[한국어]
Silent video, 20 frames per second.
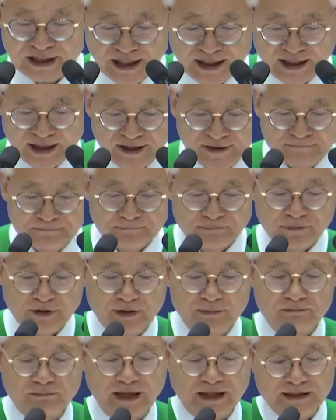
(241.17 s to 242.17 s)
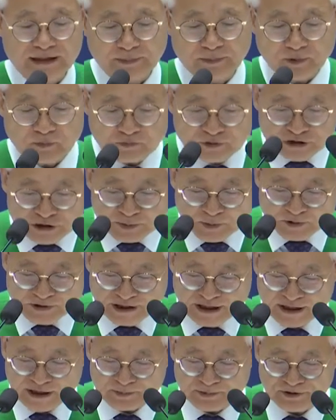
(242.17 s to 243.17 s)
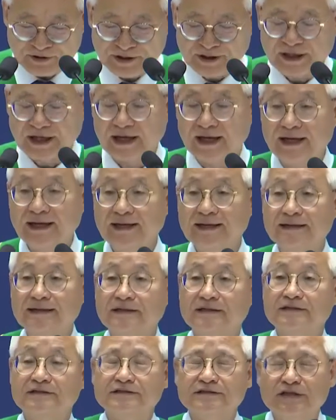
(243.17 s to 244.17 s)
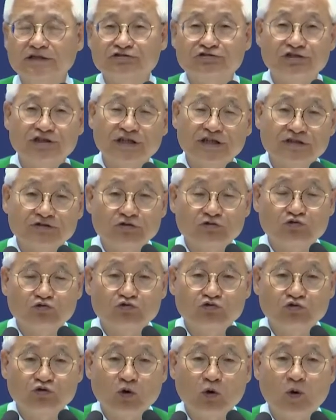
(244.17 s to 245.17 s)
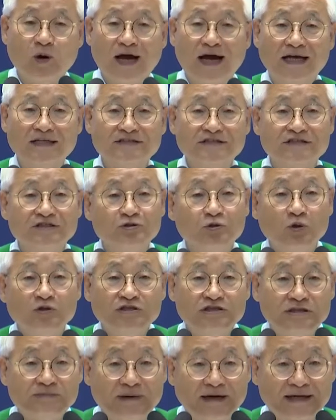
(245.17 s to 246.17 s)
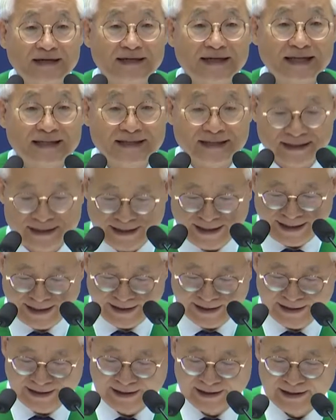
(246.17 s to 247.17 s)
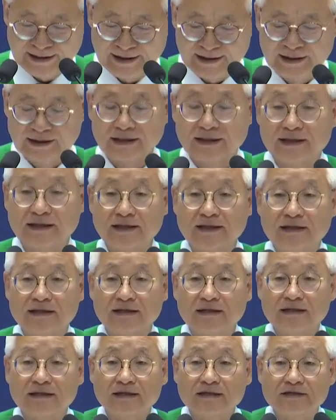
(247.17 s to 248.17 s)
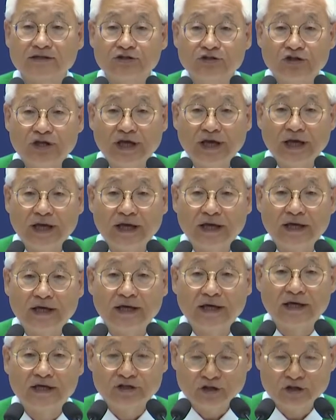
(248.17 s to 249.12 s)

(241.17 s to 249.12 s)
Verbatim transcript: 자, 마태복음 15장에 보니까 예수님께서 두로와 시돈 지방을 갔는데 그때